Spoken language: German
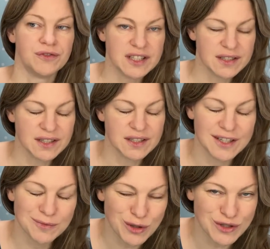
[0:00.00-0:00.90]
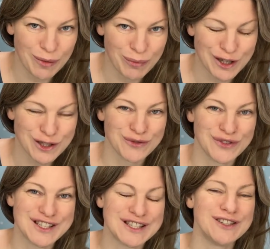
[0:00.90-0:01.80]
wichtig in dem Zusammenhang zu
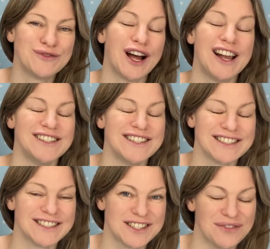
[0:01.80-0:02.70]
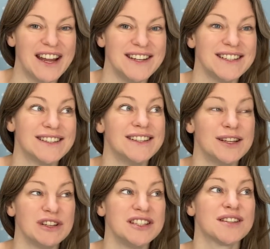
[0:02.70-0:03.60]
wissen sind vor allen Dingen zwei Dinge,
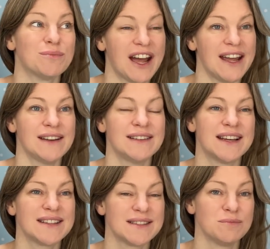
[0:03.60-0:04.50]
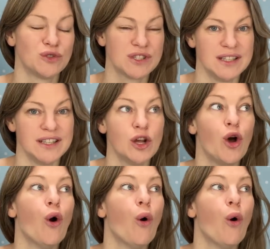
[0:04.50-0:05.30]
nämlich zum einen, dass Musselin